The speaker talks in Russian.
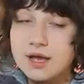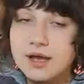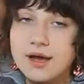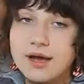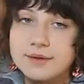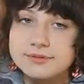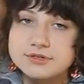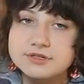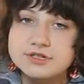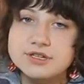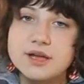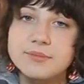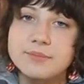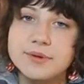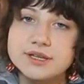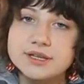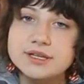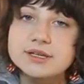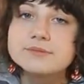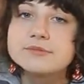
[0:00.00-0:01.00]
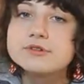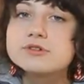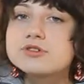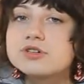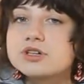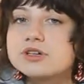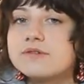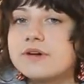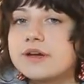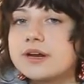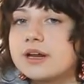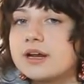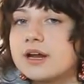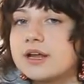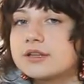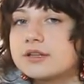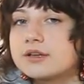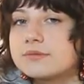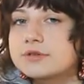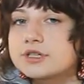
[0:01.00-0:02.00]
Обсуждая порты, мы уже говорили
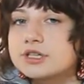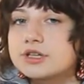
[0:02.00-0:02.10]
о том,